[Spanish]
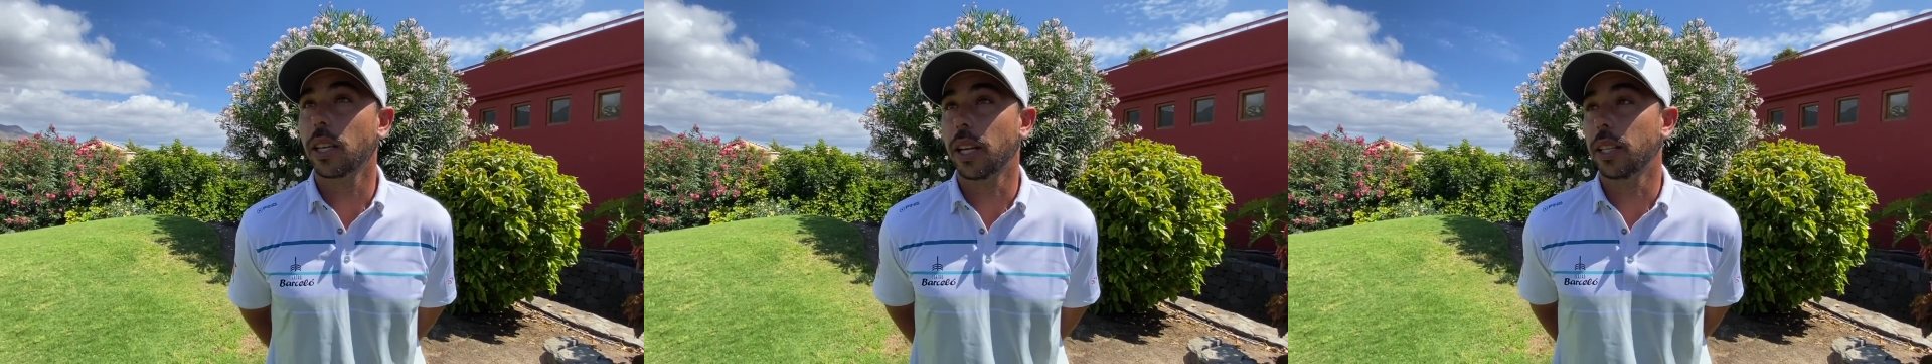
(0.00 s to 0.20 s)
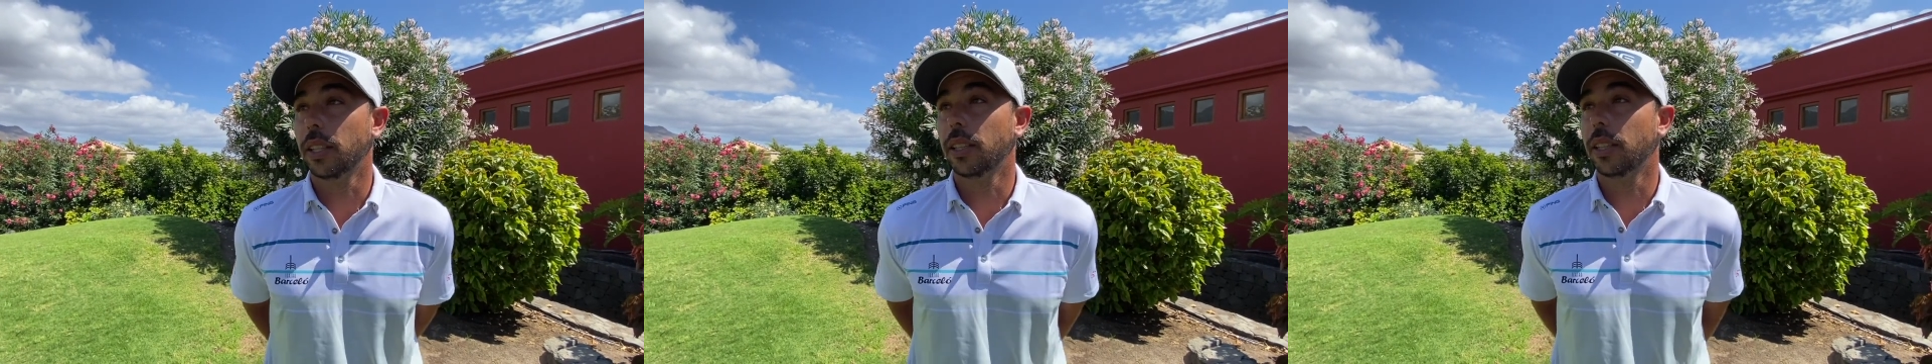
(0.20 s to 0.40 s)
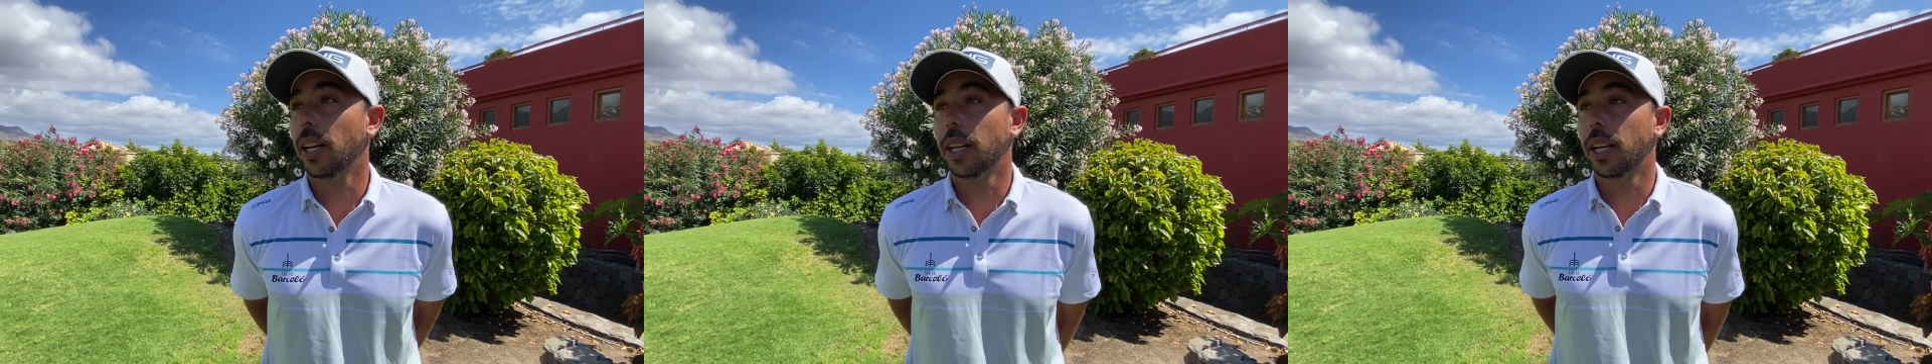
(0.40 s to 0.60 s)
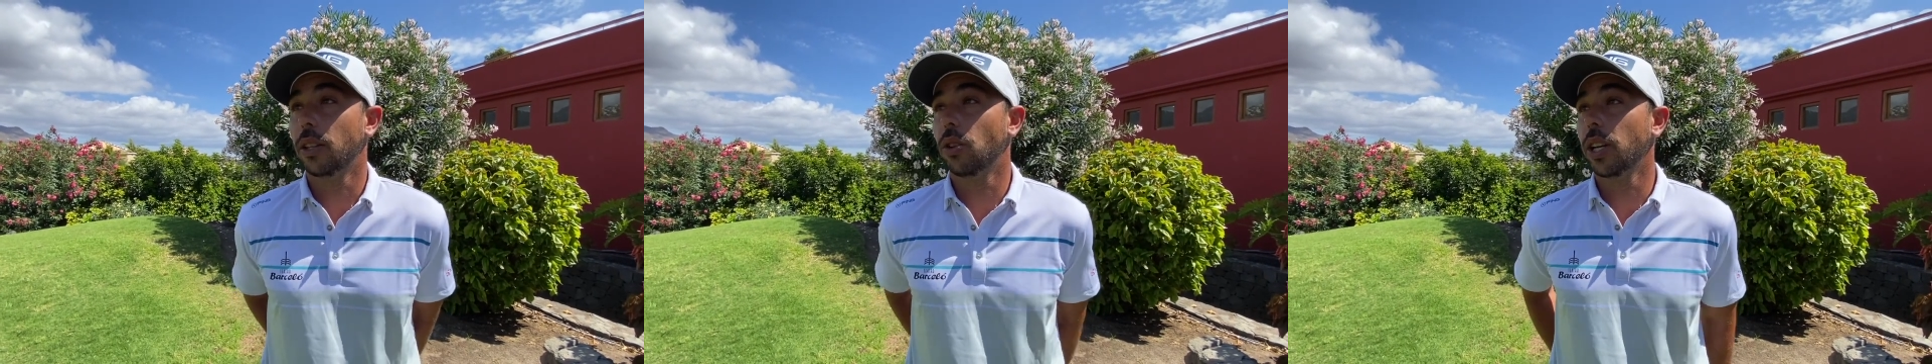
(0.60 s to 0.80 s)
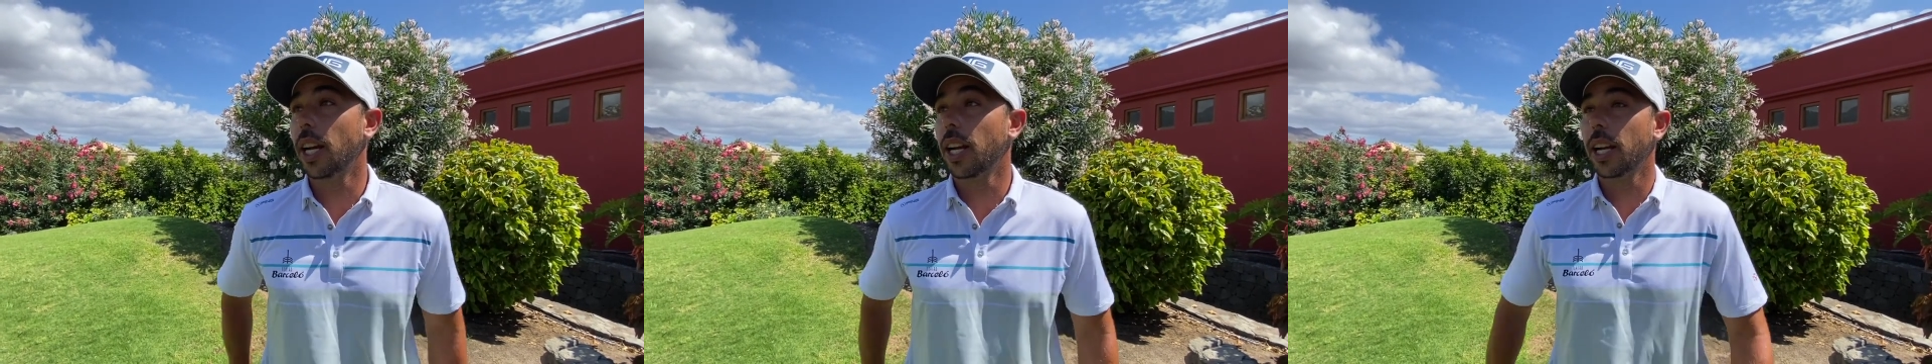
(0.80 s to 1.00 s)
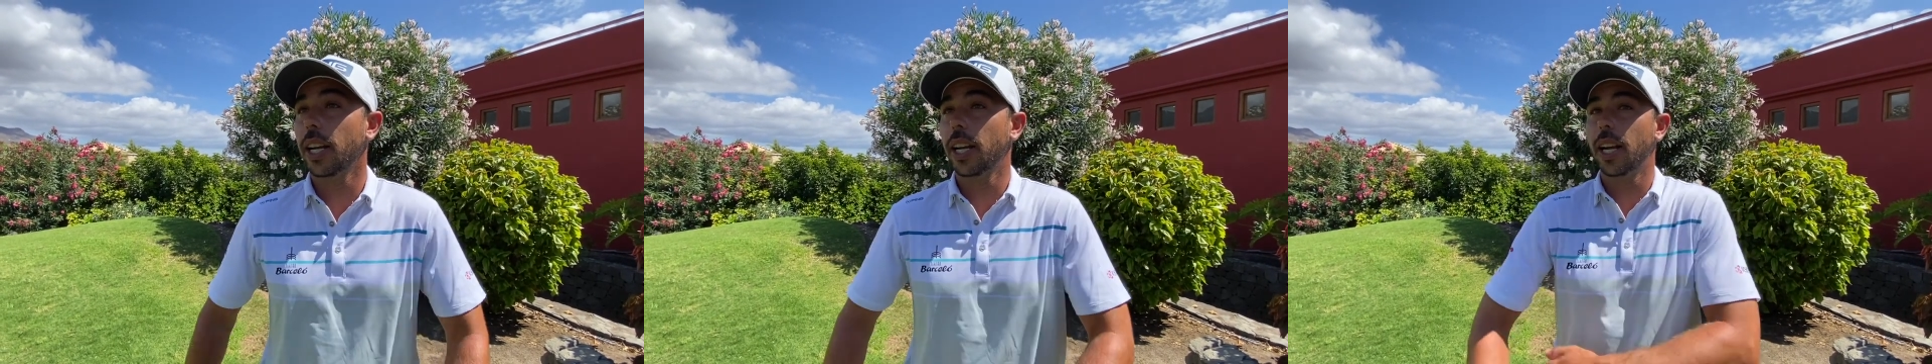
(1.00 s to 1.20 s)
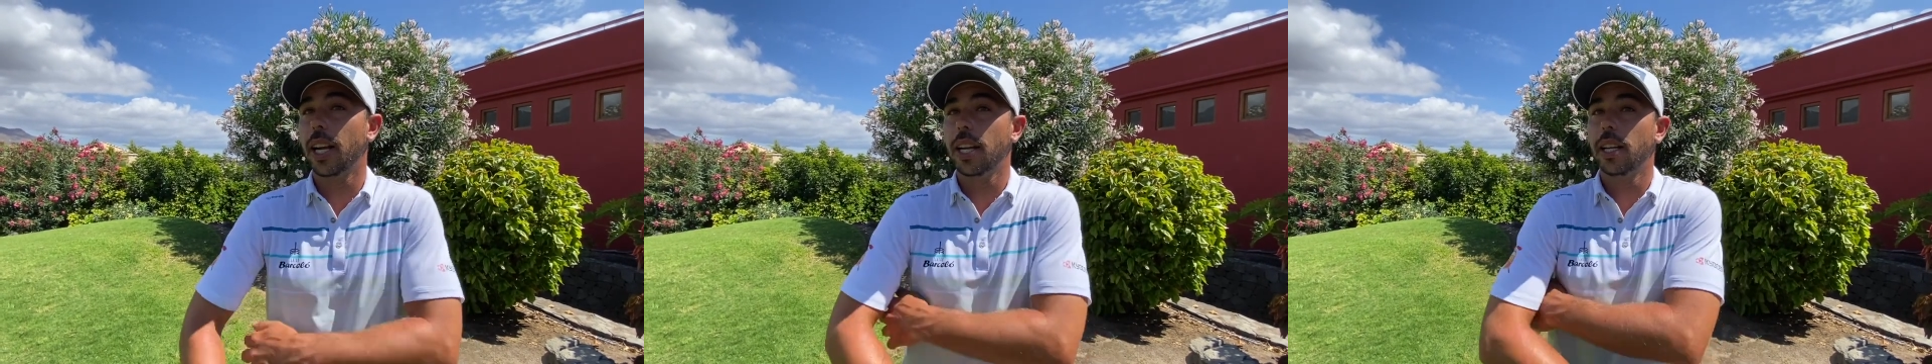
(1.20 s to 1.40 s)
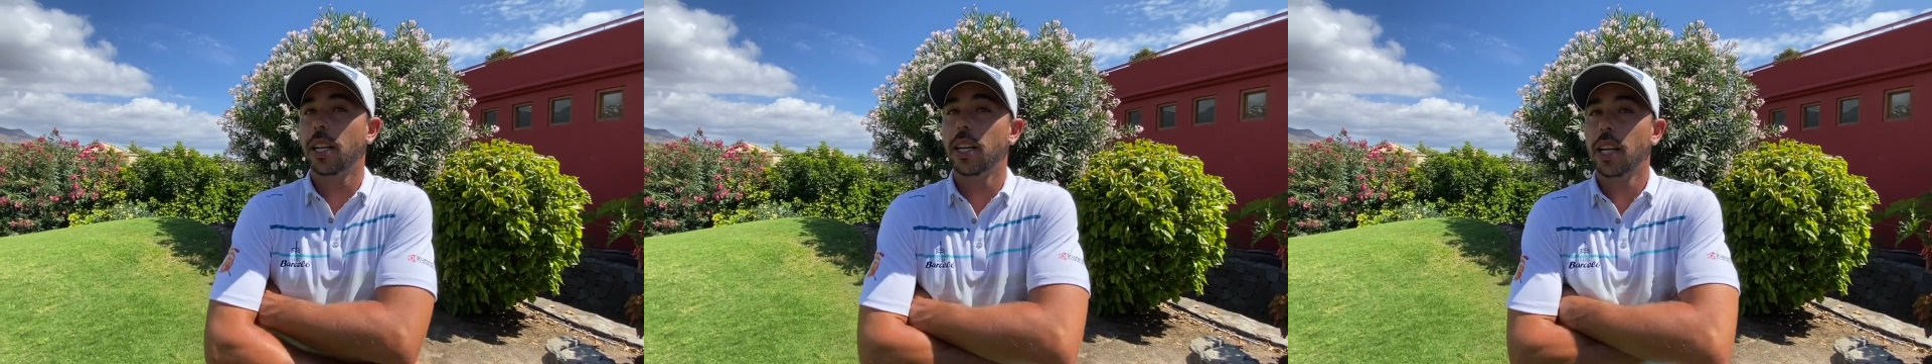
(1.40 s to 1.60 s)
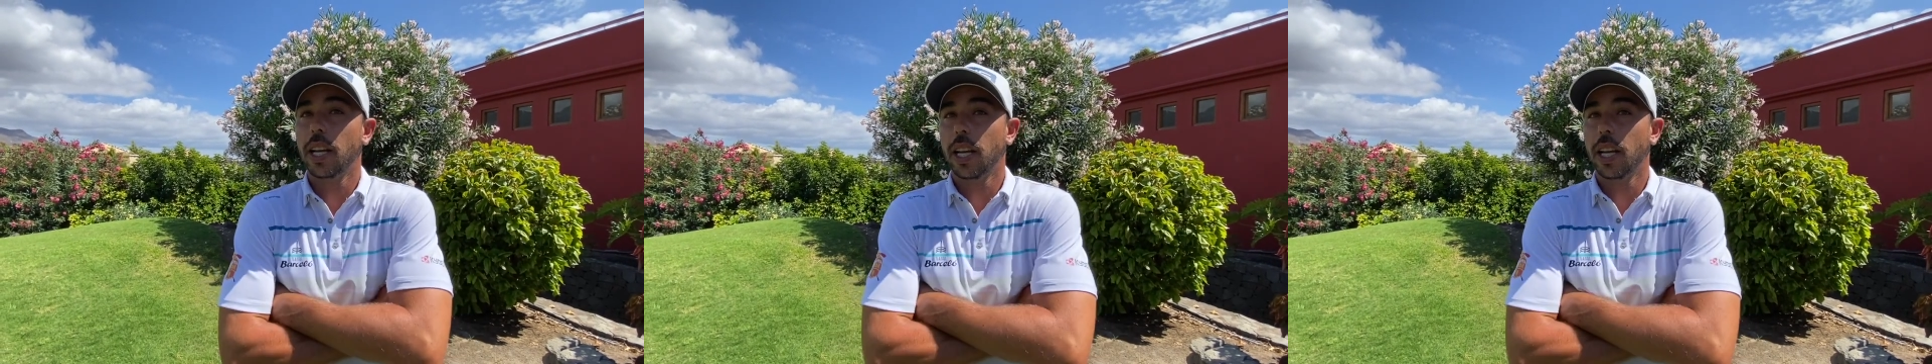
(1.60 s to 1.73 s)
En, la tónica general